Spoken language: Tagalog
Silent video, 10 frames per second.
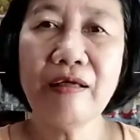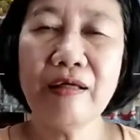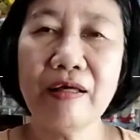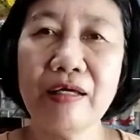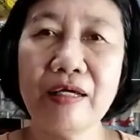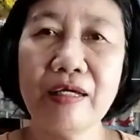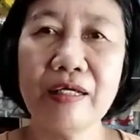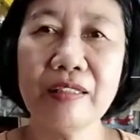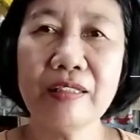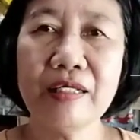
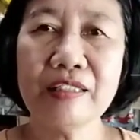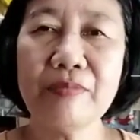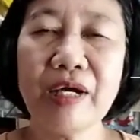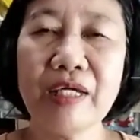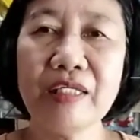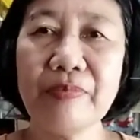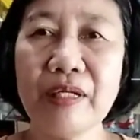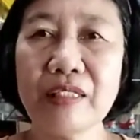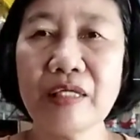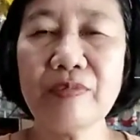At sa mga hindi pa
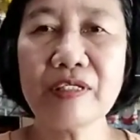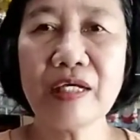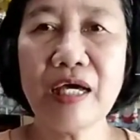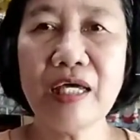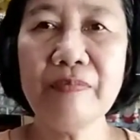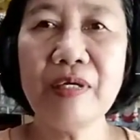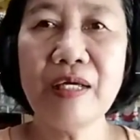nag-subscribe,